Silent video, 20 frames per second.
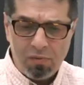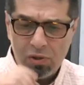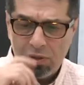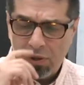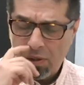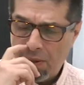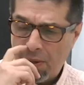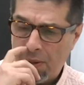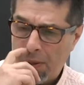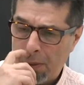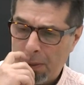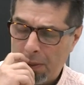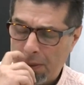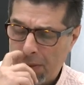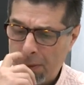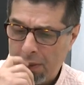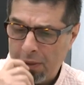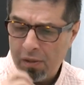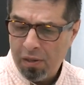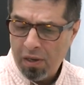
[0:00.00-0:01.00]
вот
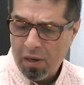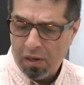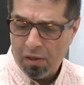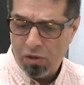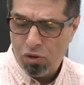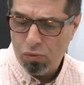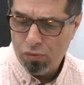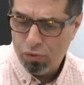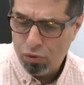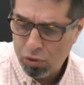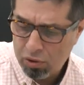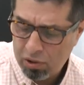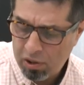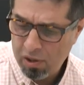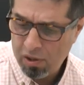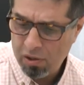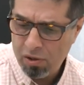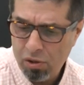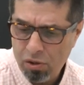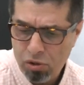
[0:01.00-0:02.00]
э, э я хочу
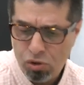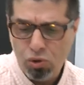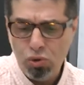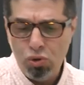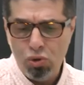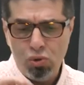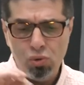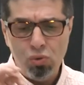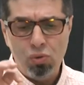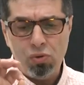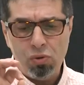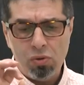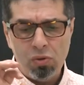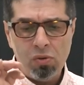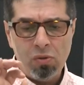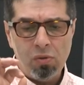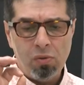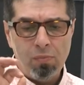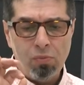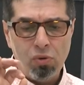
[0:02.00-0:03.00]
все-таки э, чуть-чуть
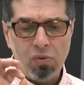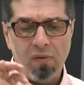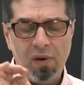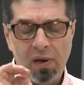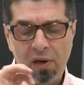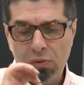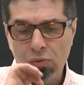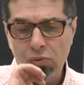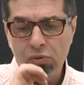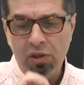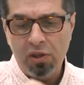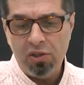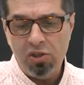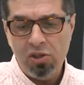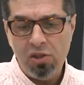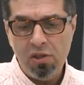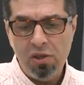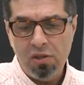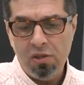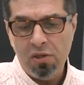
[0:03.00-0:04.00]
э, буквально
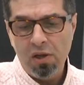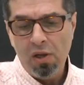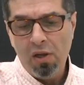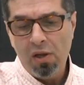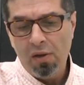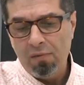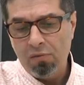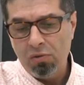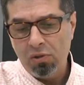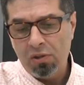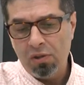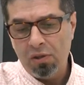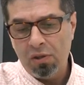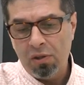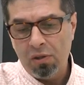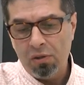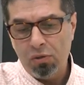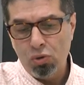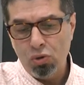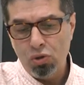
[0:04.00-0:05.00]
уточнить. Вот
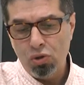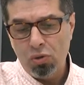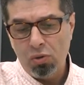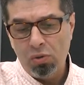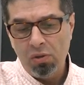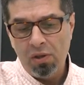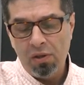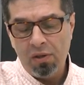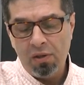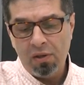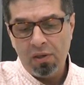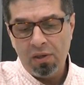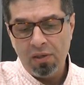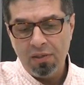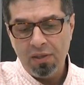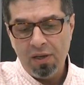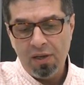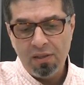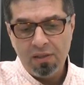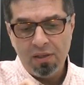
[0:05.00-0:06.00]
э, то, что э,
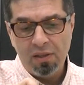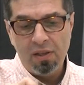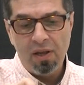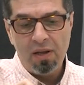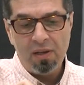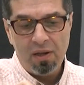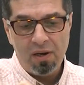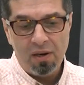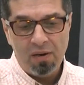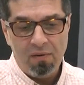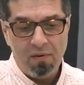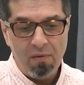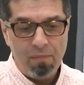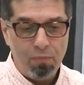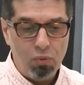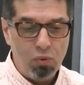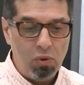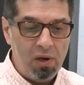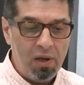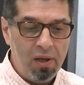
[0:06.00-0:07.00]
касается лагерного
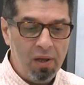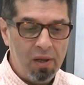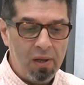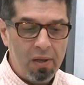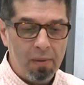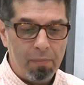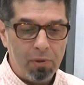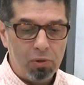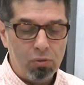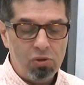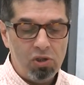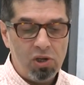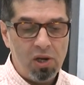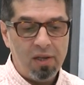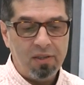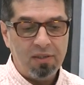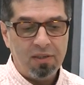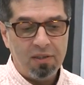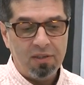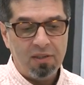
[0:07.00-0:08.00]
поля,
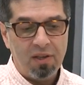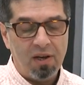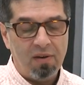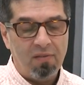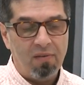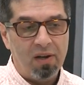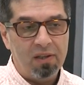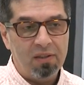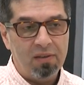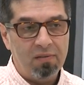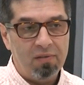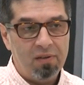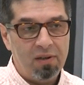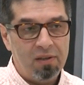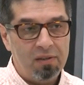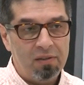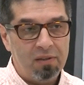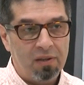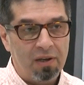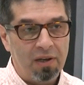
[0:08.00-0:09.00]
получается,
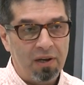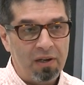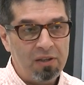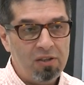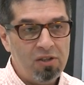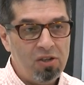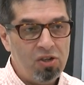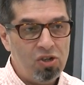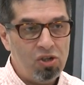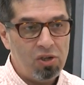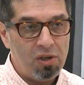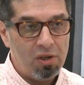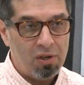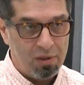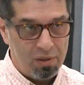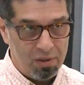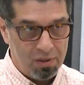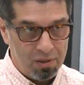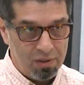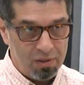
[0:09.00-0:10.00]
захватывает городище
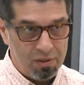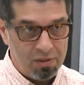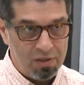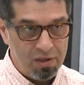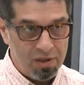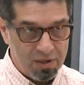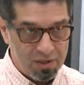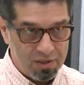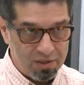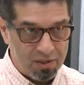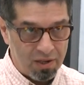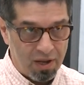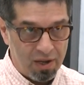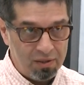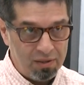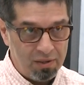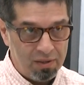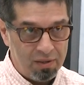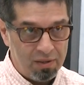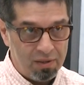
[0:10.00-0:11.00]
Дикий
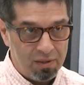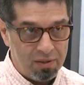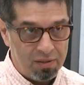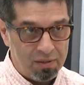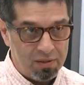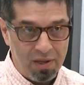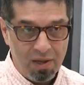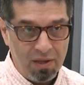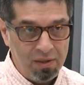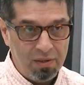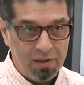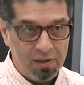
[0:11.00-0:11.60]
сад? Нет. Нет?